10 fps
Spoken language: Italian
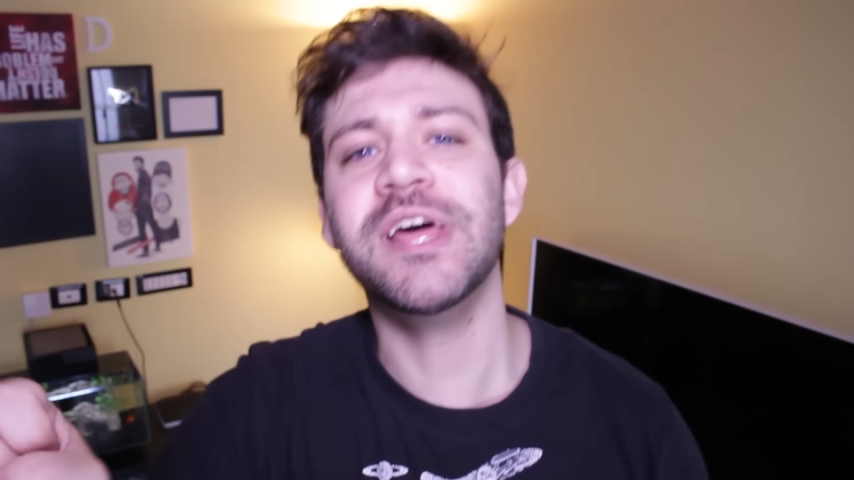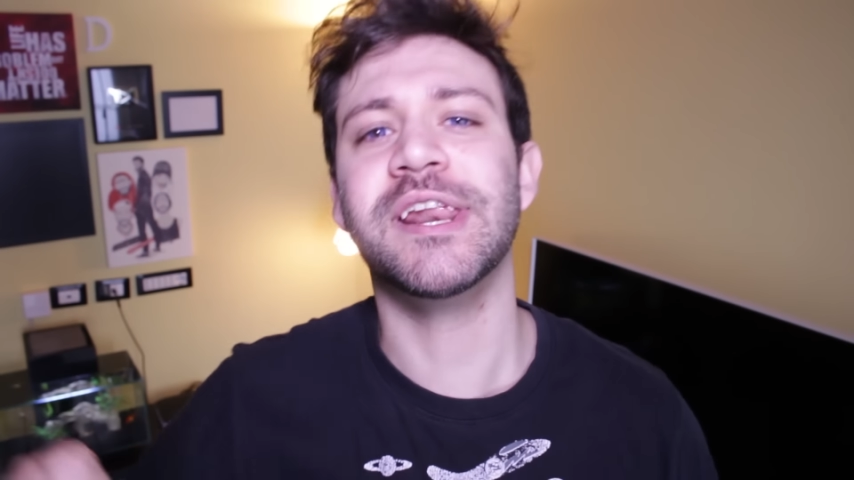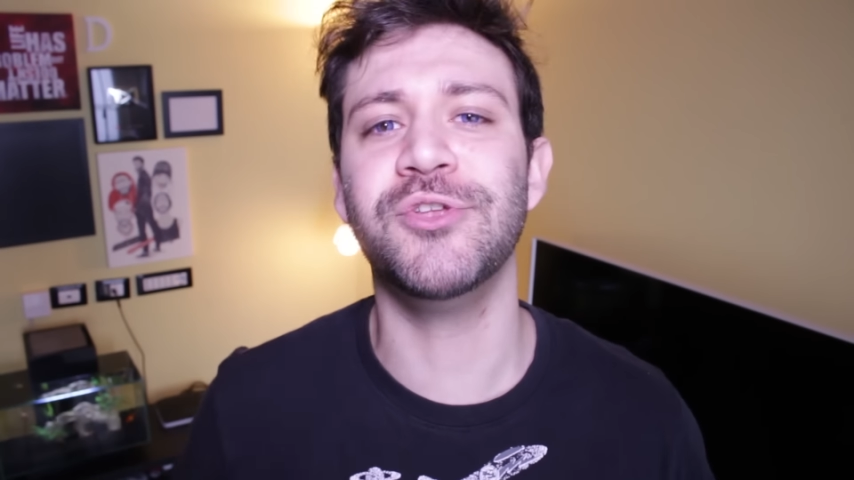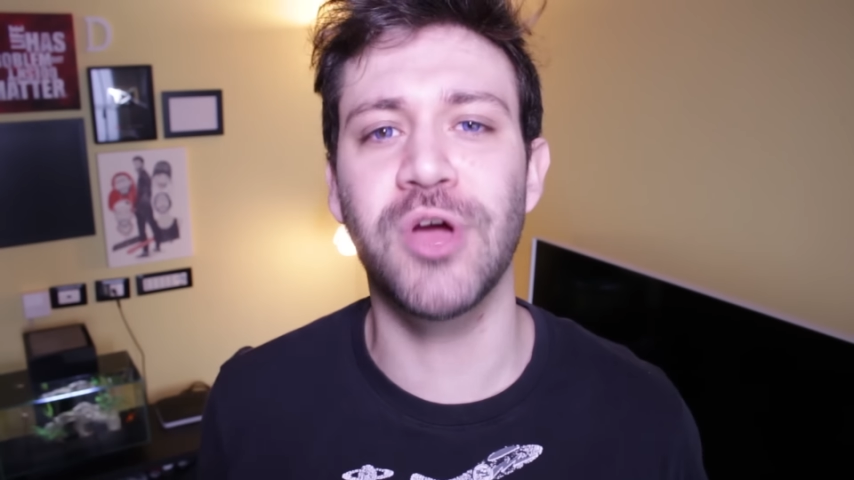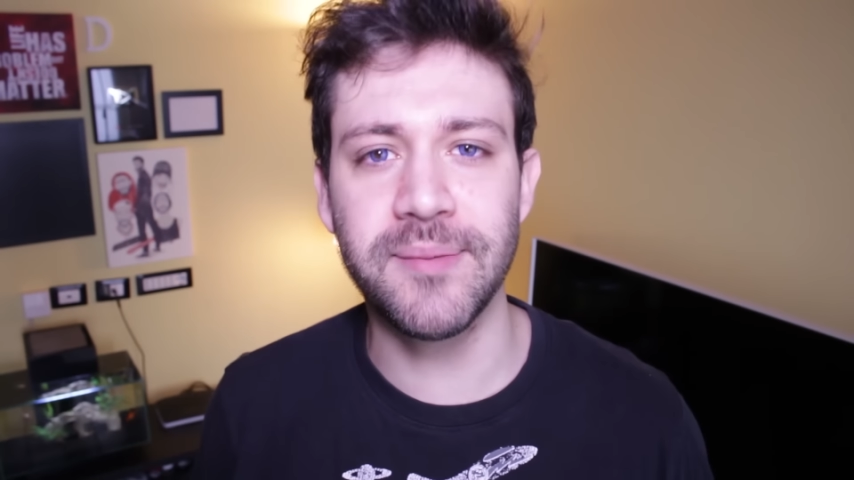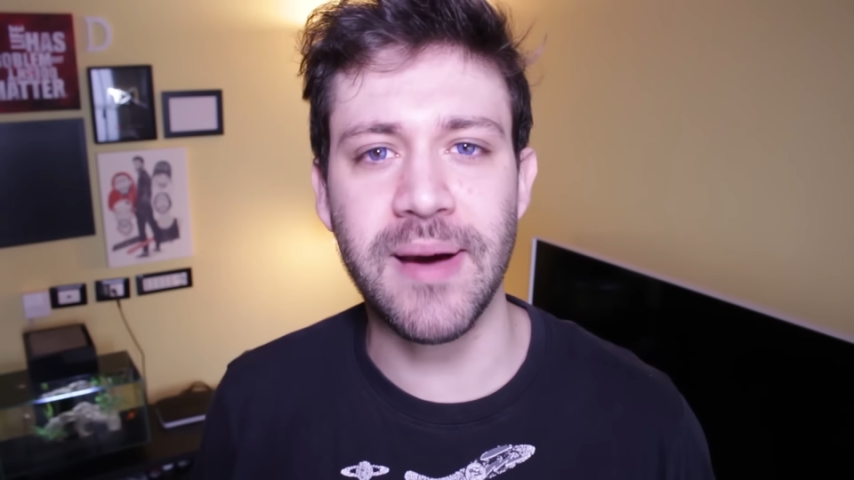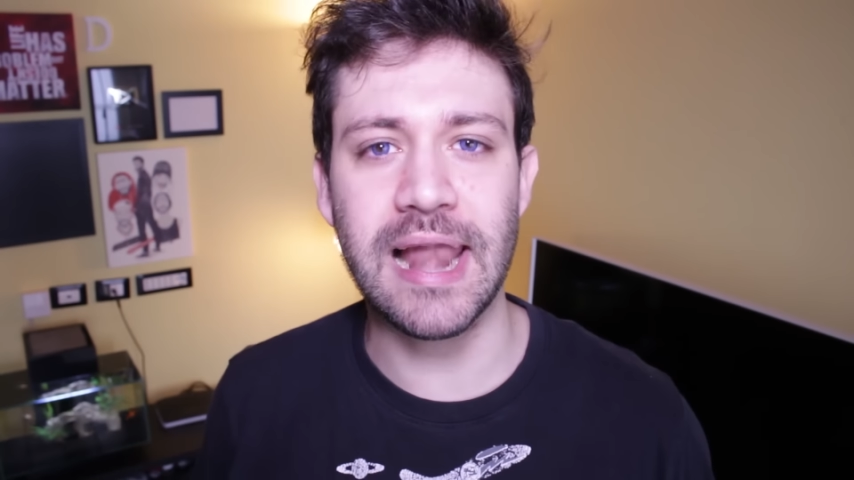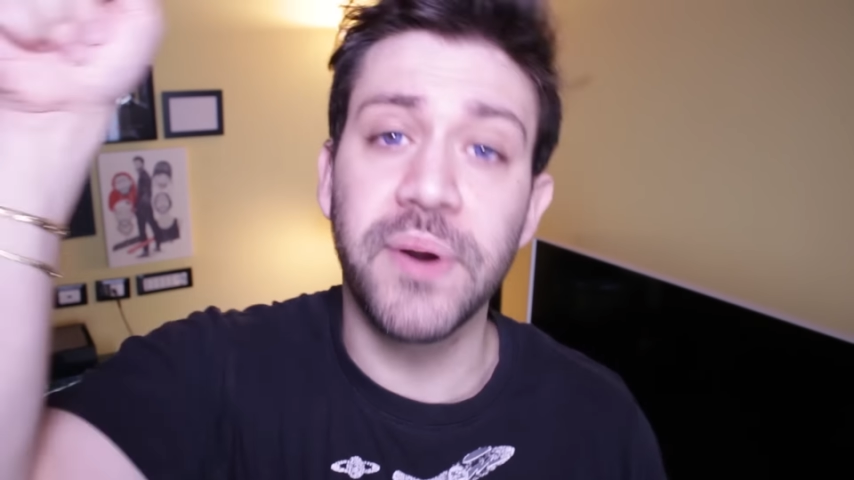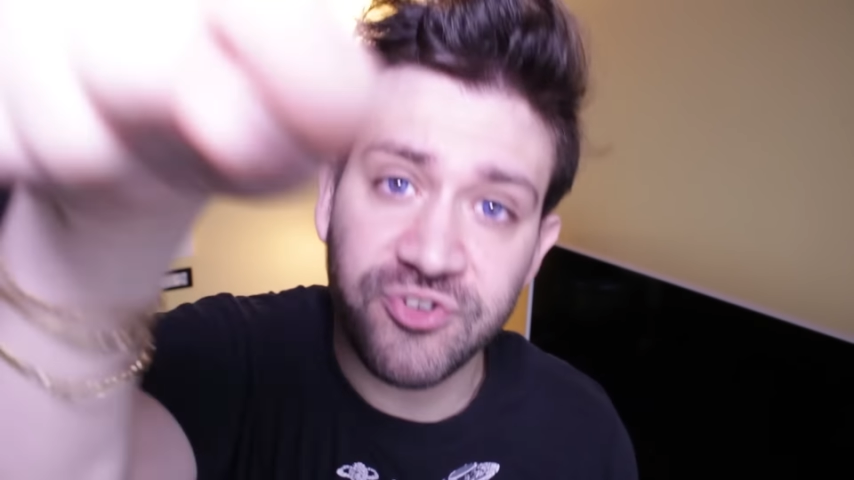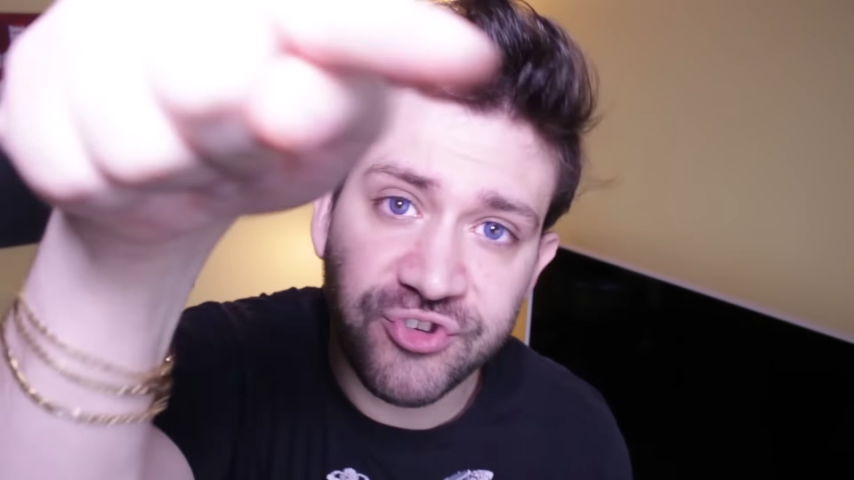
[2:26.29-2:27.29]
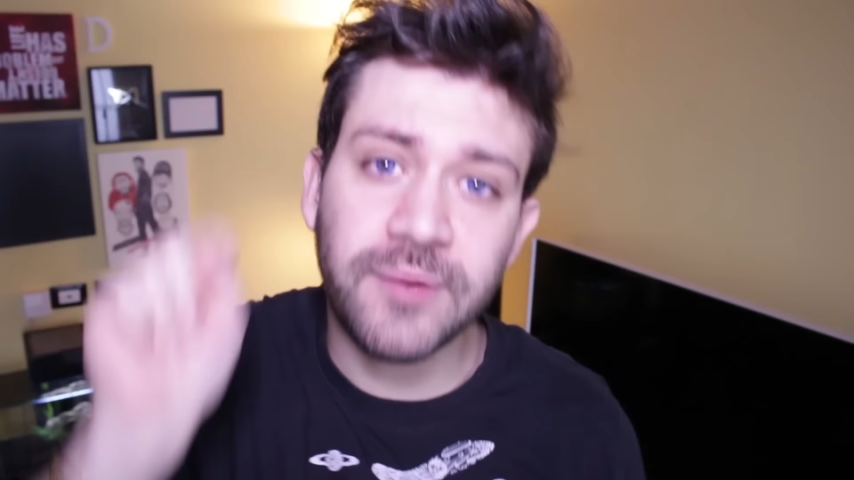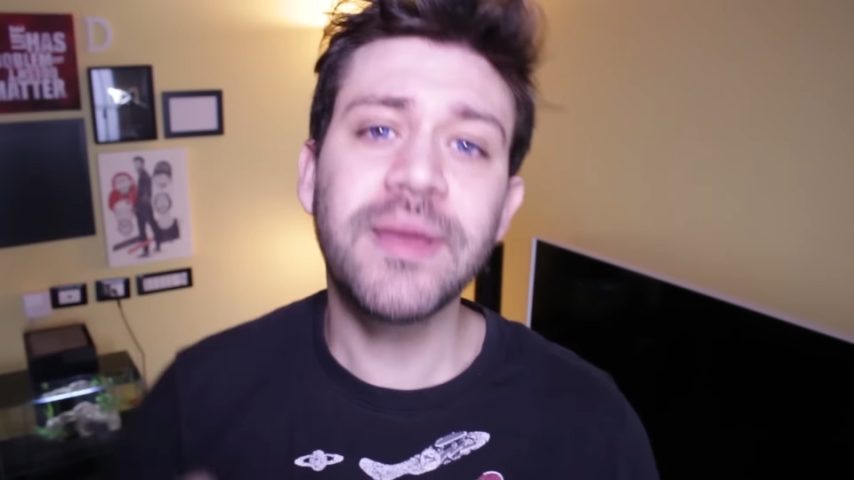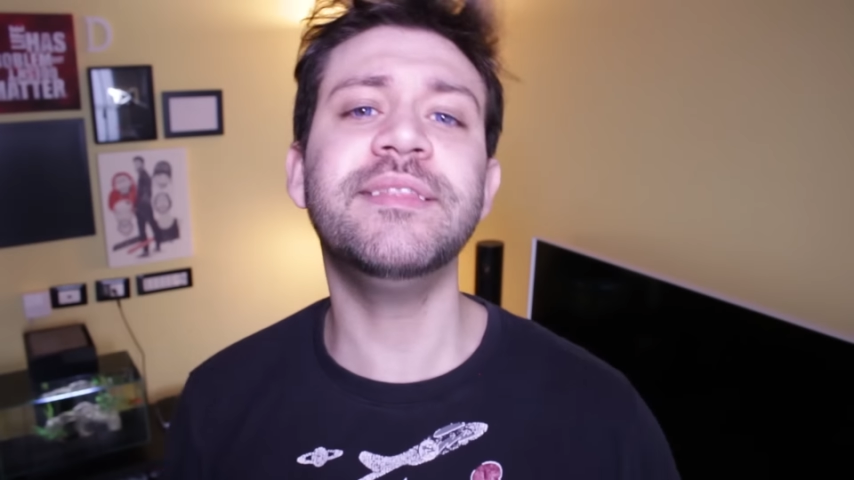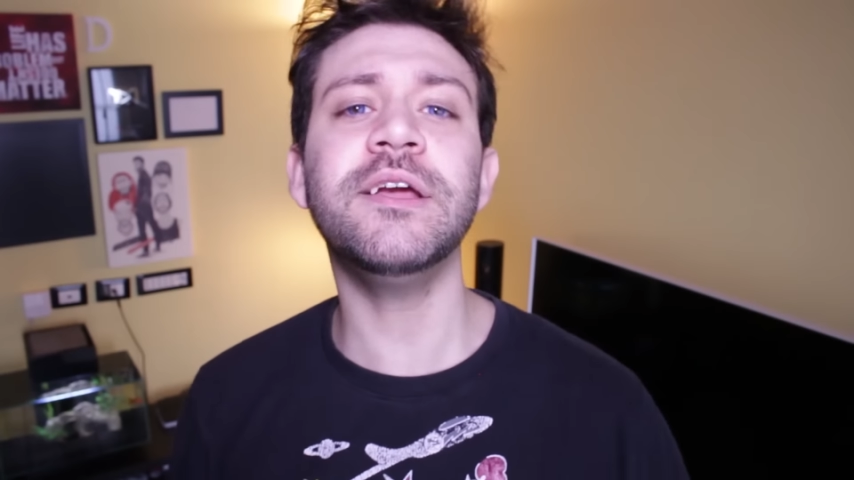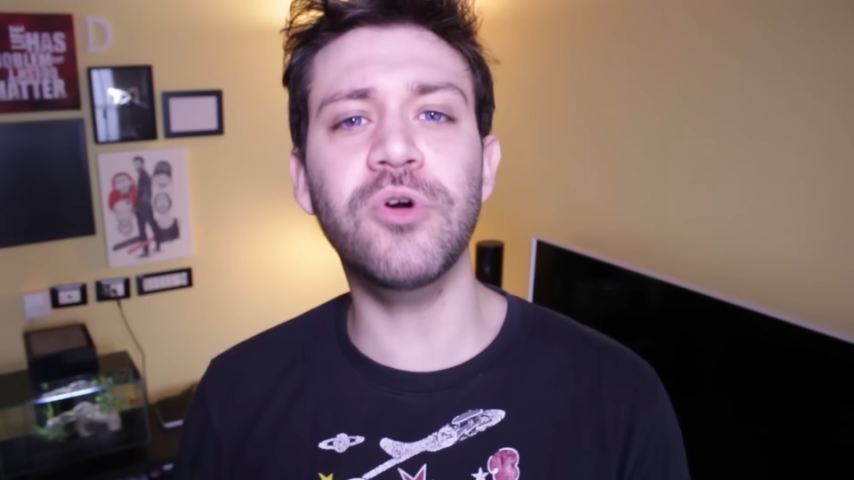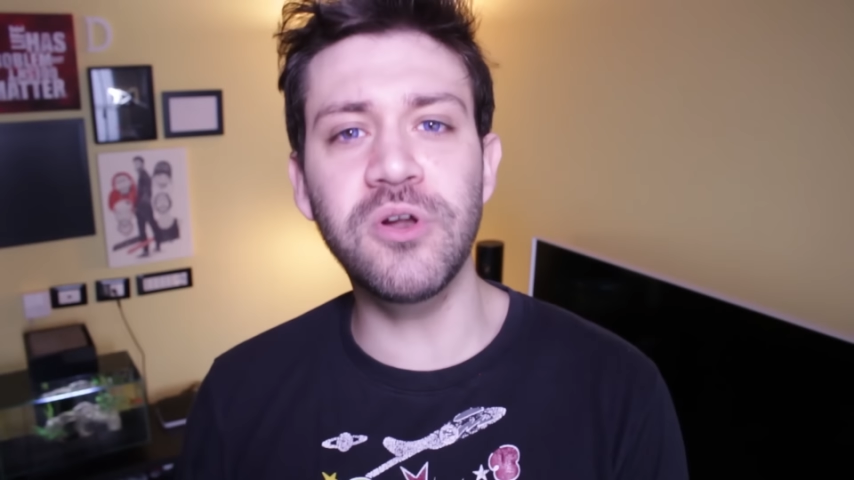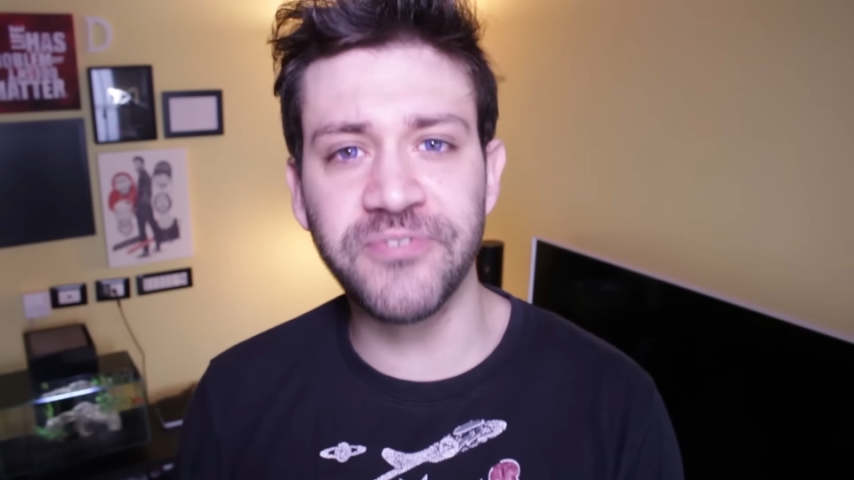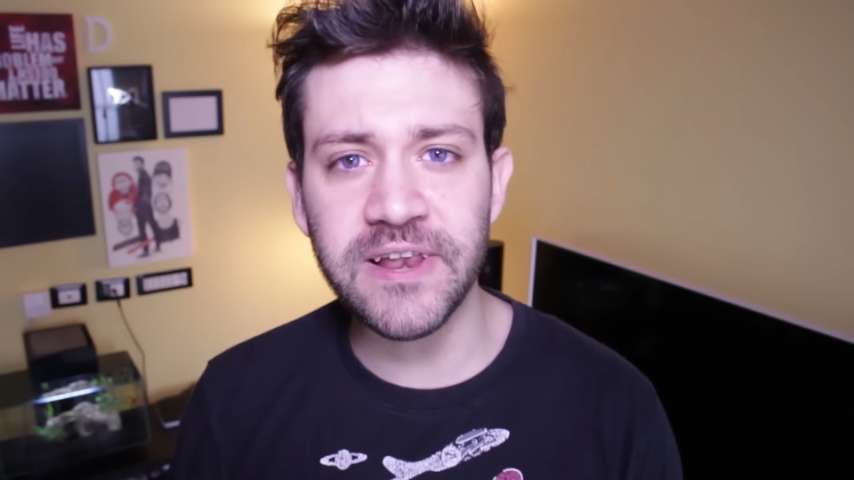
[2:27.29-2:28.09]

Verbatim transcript: nel regno animale, precisamente in quello